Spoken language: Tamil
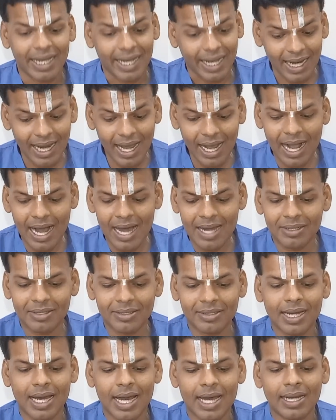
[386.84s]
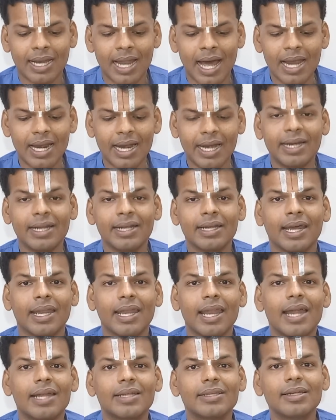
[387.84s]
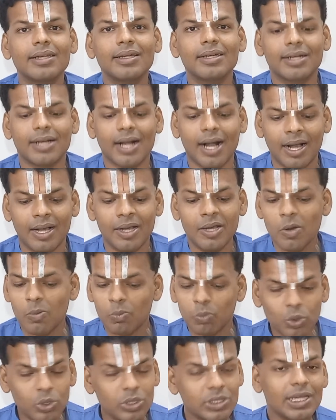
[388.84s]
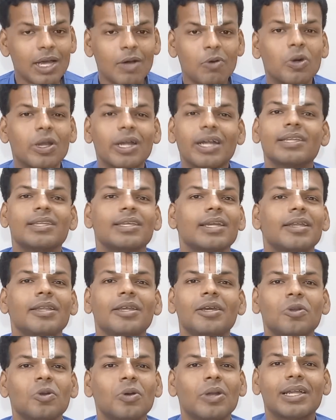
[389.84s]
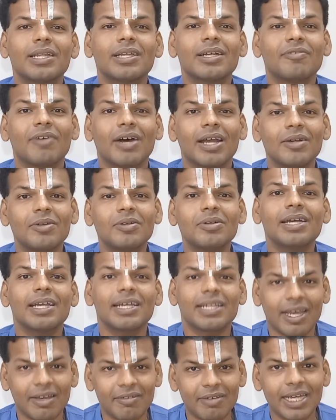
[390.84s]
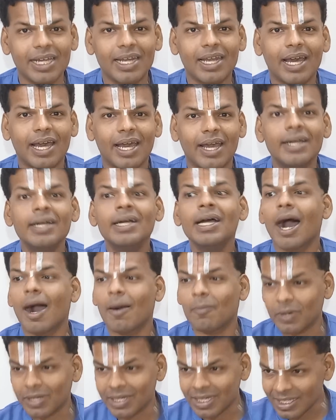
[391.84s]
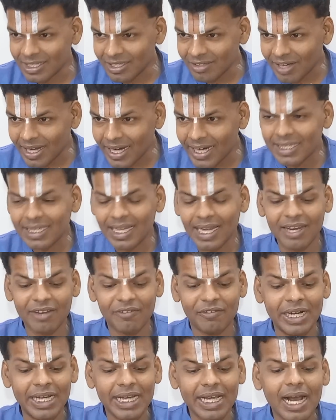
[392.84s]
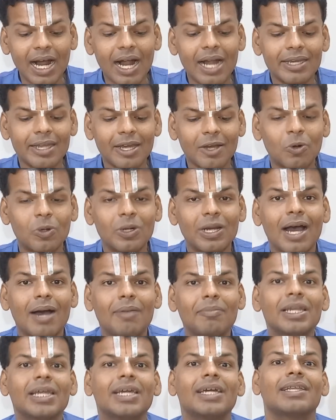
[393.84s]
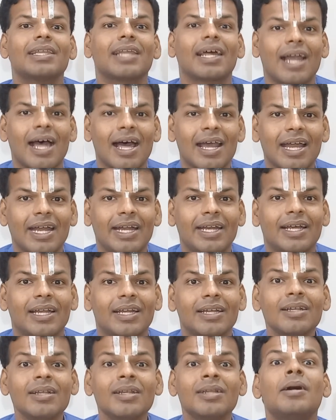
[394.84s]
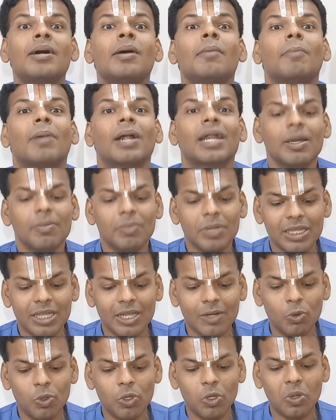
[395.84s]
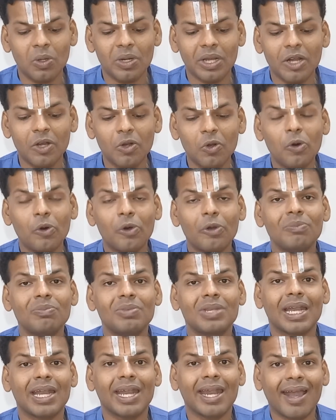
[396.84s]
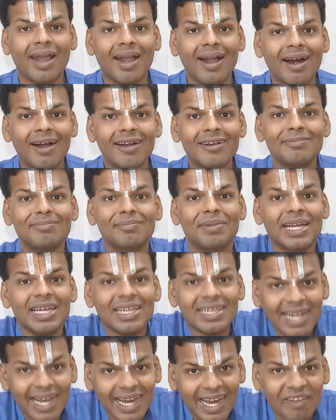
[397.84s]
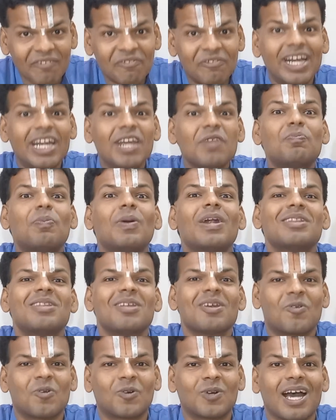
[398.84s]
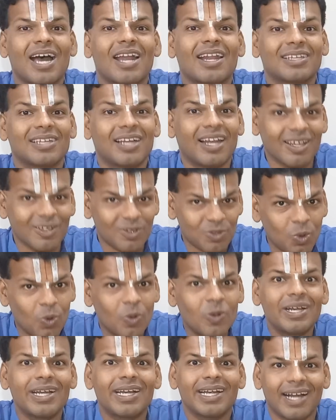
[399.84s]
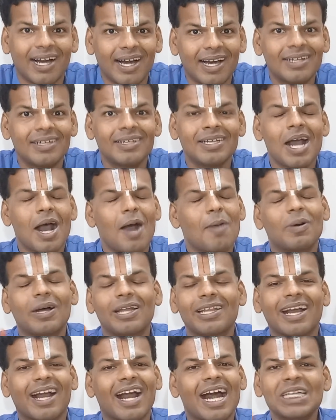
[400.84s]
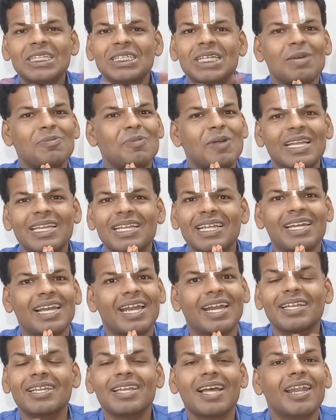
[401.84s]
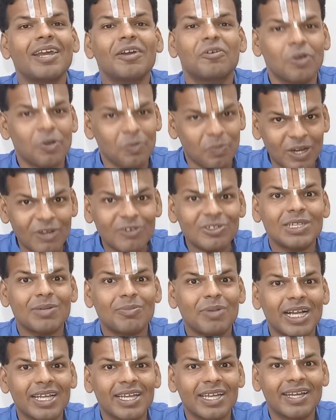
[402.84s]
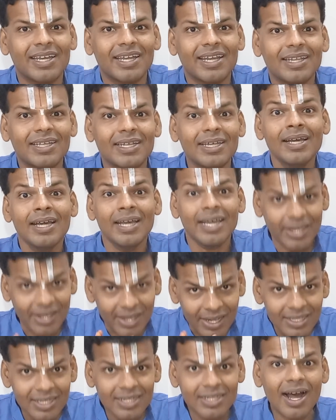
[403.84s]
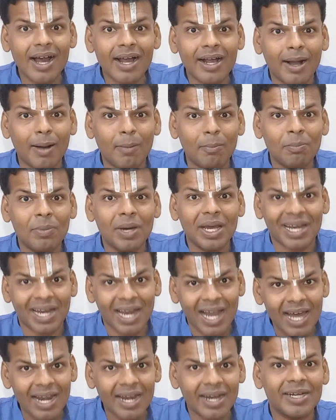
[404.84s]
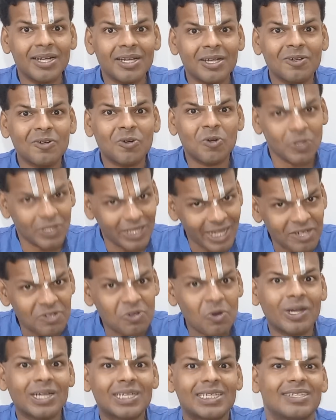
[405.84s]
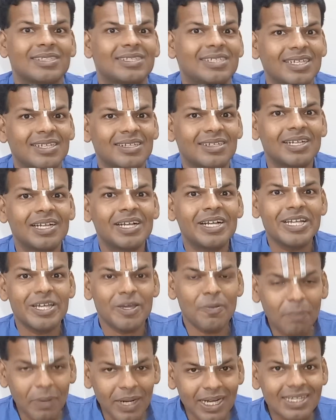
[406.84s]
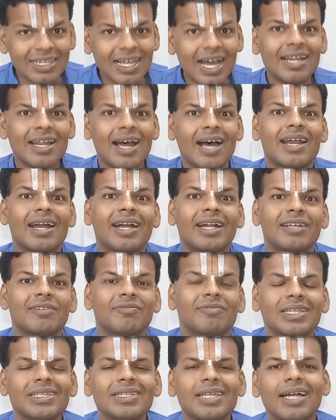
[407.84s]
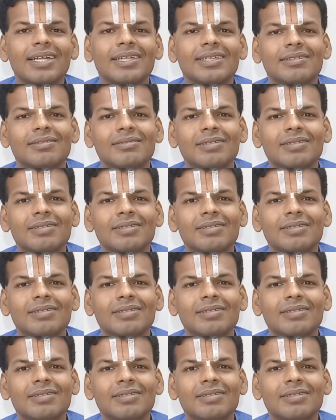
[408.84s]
என்ன காரணம்னா நாராயணன் எல்லா இடத்துலையும் இருக்கான் புதுசாக ஒரு இடத்துலேருந்து இன்னொரு இடத்துக்கு வரணுங்கிற தேவையில்லை அப்போ இதுவரை தன்னை வெளிக்காட்டி கொள்ளாமல் இருந்த நாராயணன் மண்டபத்தில் உள்ளோர் எல்லோரும் தன்னை காணும்படி தன்னை வெளிப்படுத்தி கொண்டான் அதனால தோன்றினான் அப்போ அந்த காட்சியை மனத்தில் நினைத்தாலே எவ்வளோ பரவசமாக இருக்கிறது இதுதான் கம்பர் நாராயணனுக்கு கொடுத்த இன்ட்ரோடக்ஷன் சீன் இப்படித்தான் நாராயணன் வந்தான்னு